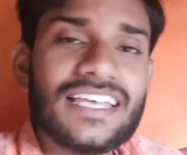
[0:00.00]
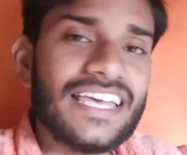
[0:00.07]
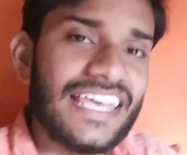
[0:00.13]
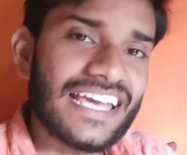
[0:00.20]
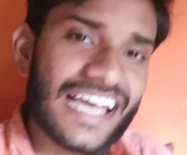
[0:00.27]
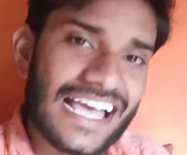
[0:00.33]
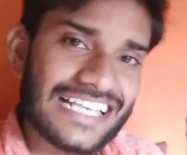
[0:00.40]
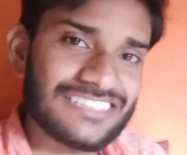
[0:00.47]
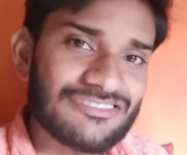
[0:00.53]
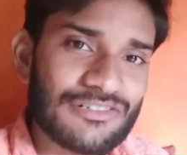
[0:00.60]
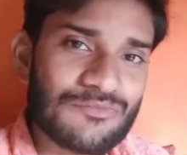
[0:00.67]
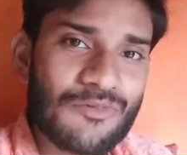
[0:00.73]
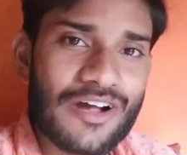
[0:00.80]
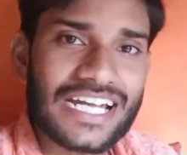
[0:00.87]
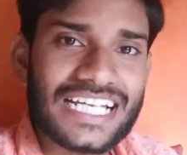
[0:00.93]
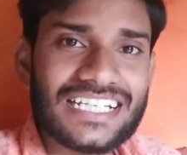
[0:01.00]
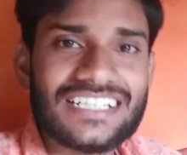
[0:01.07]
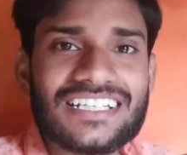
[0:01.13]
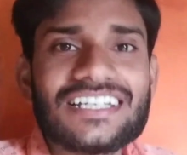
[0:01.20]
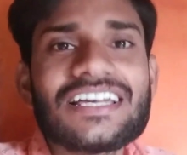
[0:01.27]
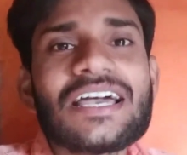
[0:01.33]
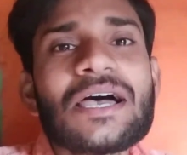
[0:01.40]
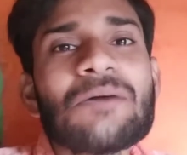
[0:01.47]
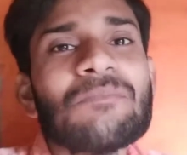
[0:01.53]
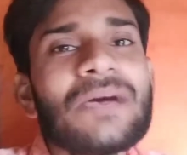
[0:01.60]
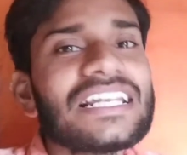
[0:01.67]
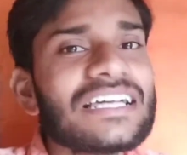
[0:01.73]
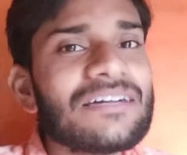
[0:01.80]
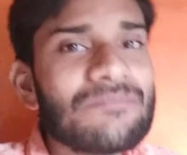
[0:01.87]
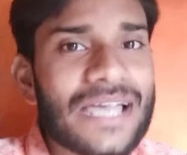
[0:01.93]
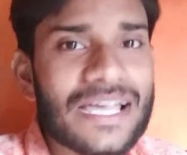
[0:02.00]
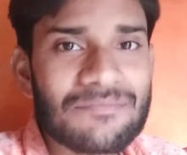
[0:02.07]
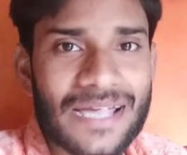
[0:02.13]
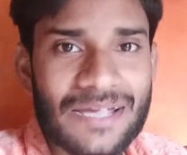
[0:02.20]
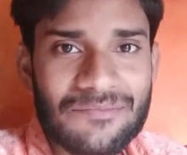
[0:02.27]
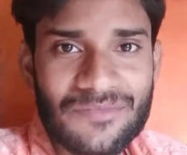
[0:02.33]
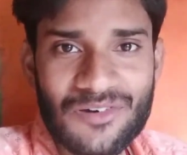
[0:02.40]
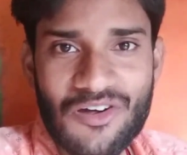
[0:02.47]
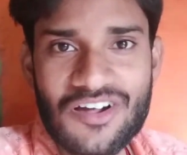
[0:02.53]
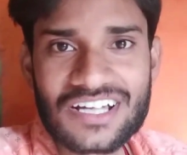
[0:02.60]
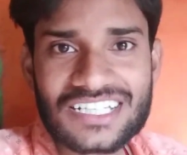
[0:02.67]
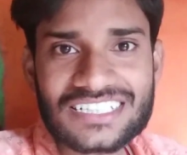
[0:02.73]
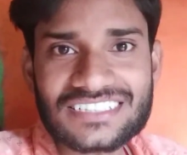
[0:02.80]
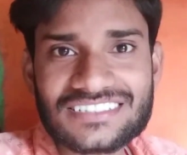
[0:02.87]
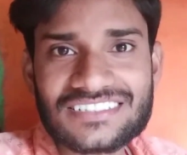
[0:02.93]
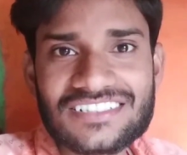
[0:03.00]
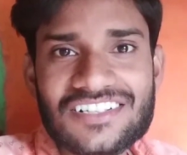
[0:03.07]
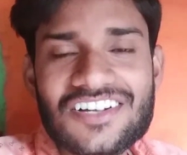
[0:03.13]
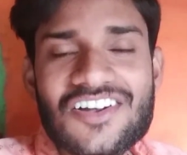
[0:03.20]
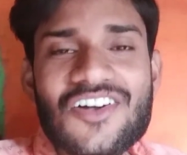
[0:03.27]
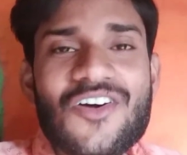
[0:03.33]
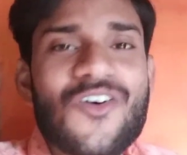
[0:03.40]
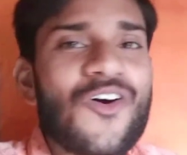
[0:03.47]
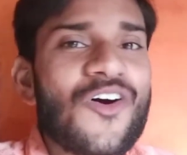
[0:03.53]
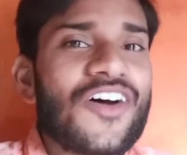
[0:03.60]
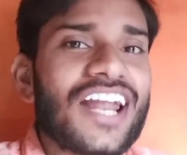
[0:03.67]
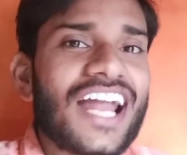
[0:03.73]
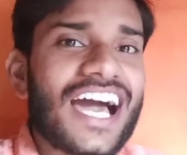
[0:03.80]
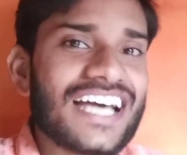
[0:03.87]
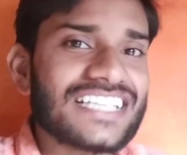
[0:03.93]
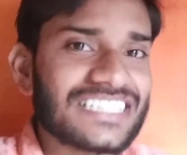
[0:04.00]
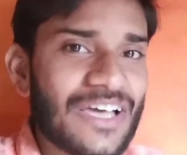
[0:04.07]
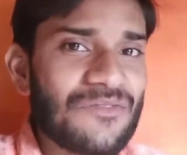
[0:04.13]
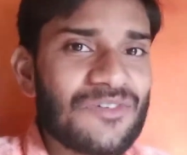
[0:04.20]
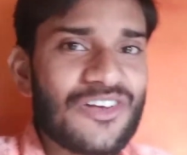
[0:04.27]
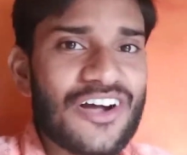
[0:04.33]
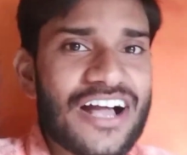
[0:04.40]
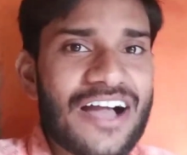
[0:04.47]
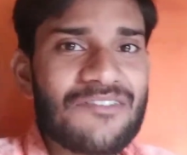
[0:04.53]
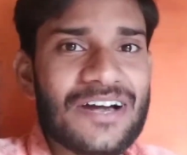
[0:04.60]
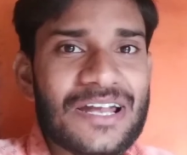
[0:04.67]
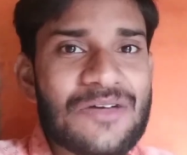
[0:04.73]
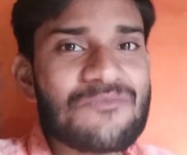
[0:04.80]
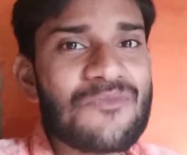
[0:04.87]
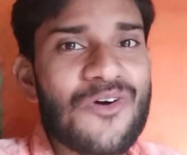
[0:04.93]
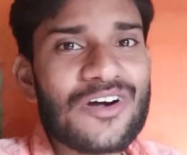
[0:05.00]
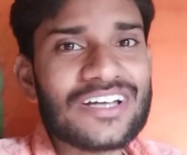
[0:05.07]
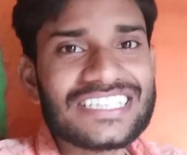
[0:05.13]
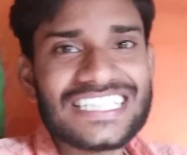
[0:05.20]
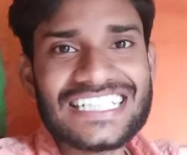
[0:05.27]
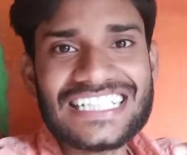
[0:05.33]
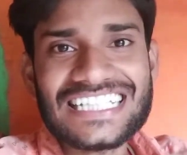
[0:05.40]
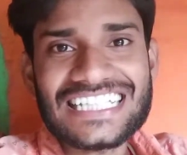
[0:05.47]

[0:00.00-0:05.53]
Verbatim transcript: हे गाइस गुड मॉर्निंग वेलकम बैक माय ब्लॉग और आज का ब्लॉग हमारा बहुत ही